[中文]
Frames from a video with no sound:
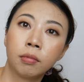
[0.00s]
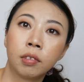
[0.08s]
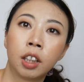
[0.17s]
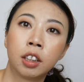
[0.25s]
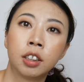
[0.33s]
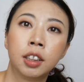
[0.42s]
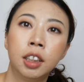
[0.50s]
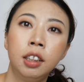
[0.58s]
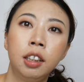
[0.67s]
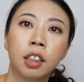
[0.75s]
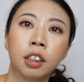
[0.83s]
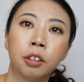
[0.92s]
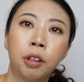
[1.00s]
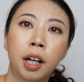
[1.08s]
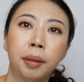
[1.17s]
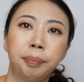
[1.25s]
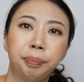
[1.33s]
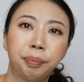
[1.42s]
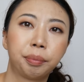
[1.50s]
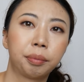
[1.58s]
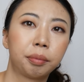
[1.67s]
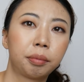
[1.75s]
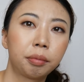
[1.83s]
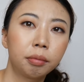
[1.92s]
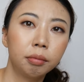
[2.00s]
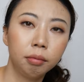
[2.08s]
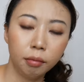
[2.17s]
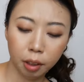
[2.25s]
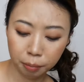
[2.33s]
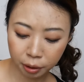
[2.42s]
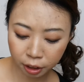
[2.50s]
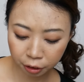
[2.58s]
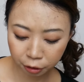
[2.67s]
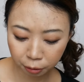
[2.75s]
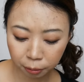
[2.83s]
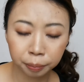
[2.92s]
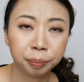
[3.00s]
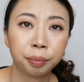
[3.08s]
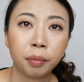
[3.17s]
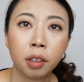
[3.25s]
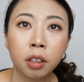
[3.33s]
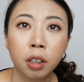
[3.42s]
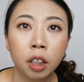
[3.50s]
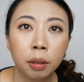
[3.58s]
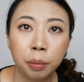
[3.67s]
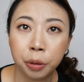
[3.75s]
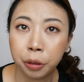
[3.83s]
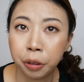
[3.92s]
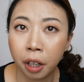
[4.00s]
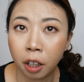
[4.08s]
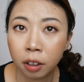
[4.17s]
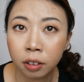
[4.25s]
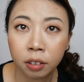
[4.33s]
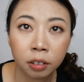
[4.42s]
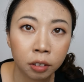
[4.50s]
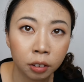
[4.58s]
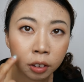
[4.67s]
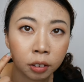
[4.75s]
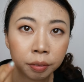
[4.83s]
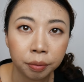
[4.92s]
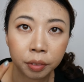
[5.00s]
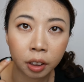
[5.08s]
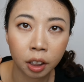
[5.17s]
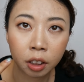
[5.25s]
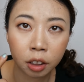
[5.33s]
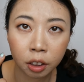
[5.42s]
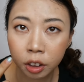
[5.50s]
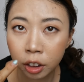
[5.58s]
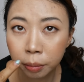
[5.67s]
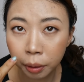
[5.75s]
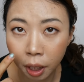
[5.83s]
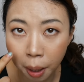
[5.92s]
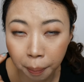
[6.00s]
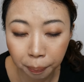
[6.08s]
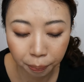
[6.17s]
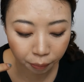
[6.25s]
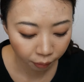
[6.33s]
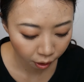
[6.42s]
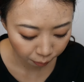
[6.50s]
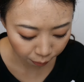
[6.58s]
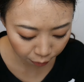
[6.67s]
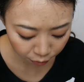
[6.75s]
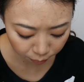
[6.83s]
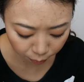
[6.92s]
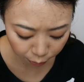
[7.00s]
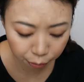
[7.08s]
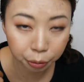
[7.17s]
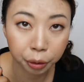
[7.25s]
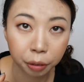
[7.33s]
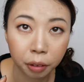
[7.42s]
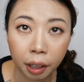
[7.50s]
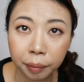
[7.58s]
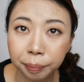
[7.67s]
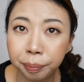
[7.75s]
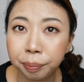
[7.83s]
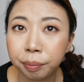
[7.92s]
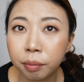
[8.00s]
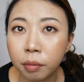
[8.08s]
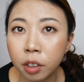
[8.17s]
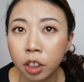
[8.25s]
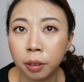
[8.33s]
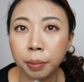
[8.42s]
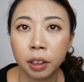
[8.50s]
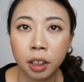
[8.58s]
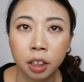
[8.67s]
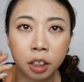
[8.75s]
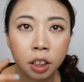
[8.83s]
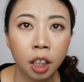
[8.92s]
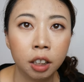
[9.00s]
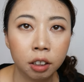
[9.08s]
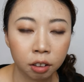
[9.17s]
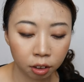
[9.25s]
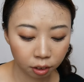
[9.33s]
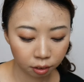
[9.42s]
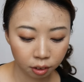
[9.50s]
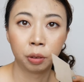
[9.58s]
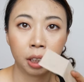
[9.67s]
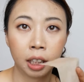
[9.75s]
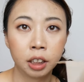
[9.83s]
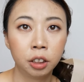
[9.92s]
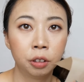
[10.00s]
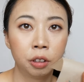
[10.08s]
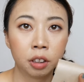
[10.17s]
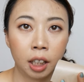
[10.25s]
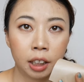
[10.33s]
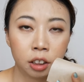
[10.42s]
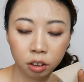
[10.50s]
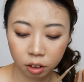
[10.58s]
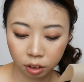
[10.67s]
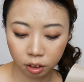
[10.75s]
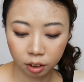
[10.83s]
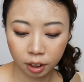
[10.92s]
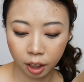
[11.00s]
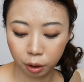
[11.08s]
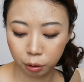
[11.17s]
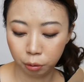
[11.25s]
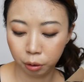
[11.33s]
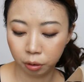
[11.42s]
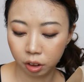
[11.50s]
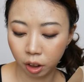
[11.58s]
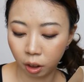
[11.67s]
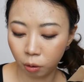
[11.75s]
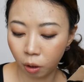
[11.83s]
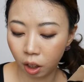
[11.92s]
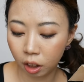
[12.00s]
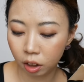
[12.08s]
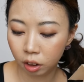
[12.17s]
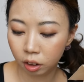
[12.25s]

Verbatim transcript: 但是今年的话，明显就不需要，它基本上没有怎么出油哈。即便天气很热，我拿吸油纸来测试一下出油的情况。